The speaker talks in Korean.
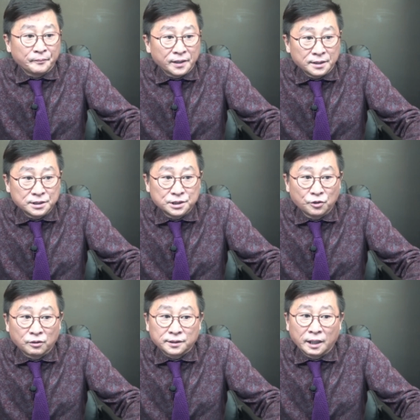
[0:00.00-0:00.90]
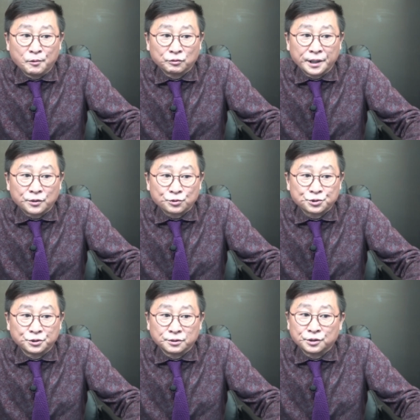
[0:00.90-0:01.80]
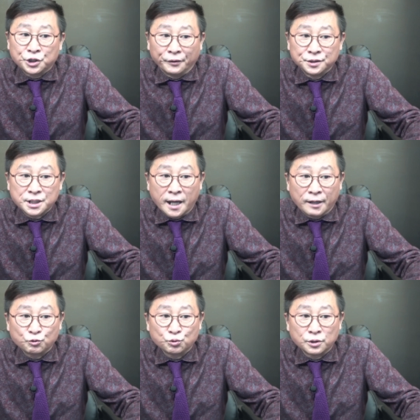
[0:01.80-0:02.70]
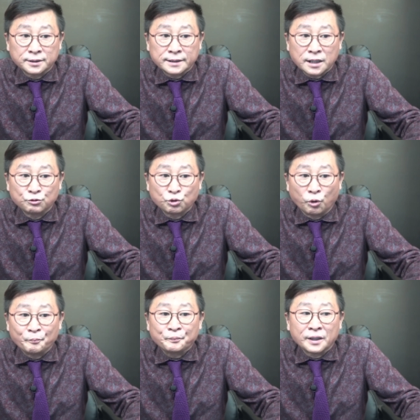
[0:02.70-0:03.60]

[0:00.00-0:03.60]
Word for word: 이지용 개명대 교수는 현재 한국을 대상으로